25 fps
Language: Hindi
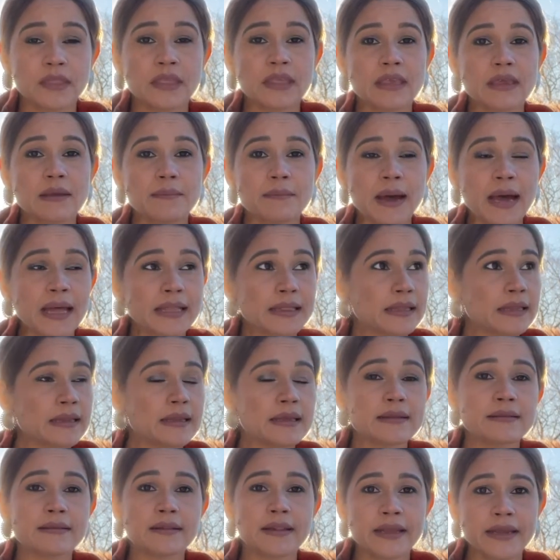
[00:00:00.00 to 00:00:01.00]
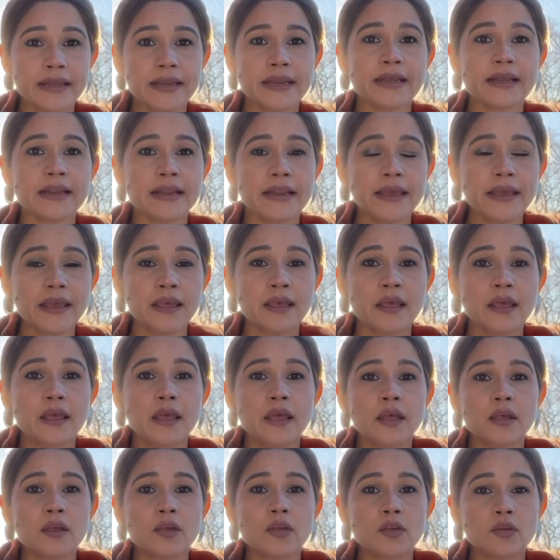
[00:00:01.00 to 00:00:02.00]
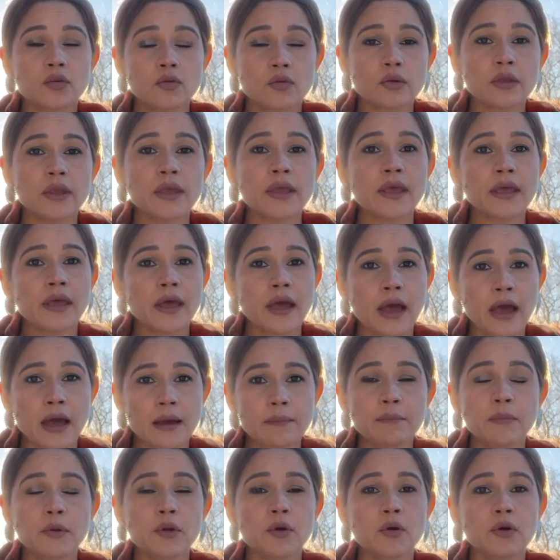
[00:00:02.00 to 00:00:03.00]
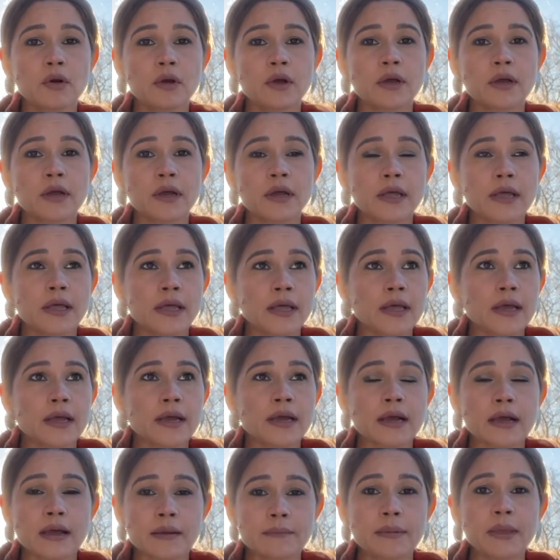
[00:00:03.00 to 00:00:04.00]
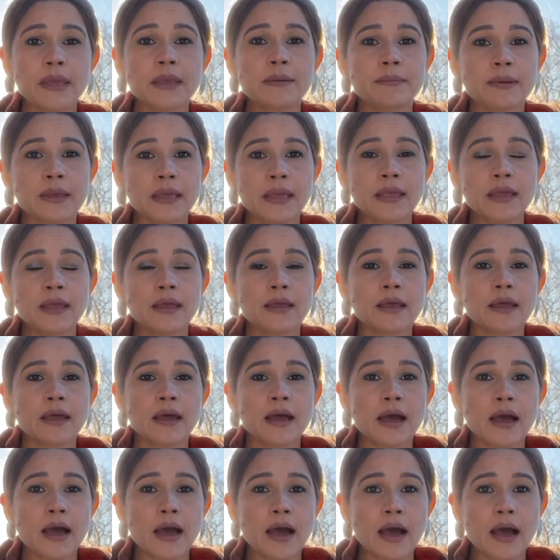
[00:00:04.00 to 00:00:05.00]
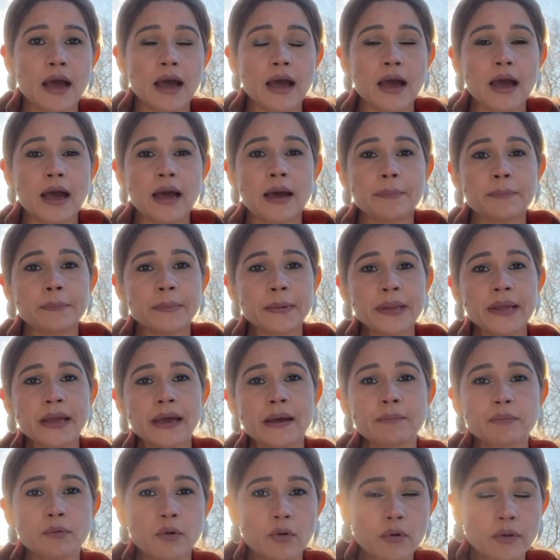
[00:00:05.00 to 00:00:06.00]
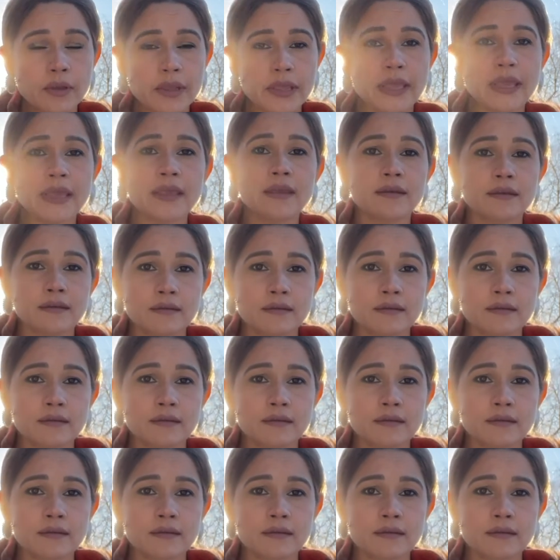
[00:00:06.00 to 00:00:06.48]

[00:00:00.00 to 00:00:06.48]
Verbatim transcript: ये बात इसलिए निकली क्योंकि हम लोग कभी भी अपने आप को एक